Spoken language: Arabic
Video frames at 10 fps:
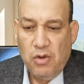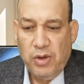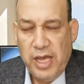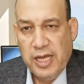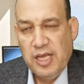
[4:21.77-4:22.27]

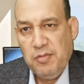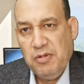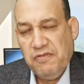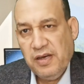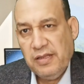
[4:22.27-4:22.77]
ولكن
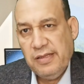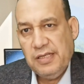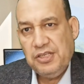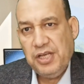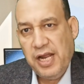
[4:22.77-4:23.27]
بفضل
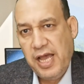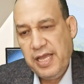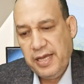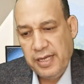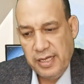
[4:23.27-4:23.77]

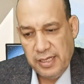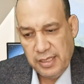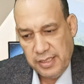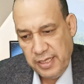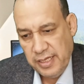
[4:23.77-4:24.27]
الشرايح
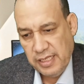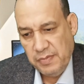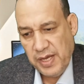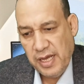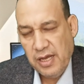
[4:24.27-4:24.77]
ديت
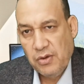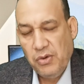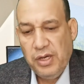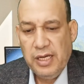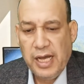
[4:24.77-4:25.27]
بقى
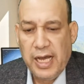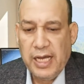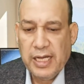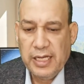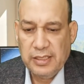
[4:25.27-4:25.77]
كل
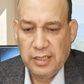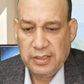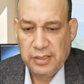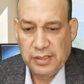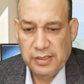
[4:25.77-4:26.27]
حاجة
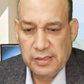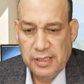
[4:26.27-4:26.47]
اتغيرت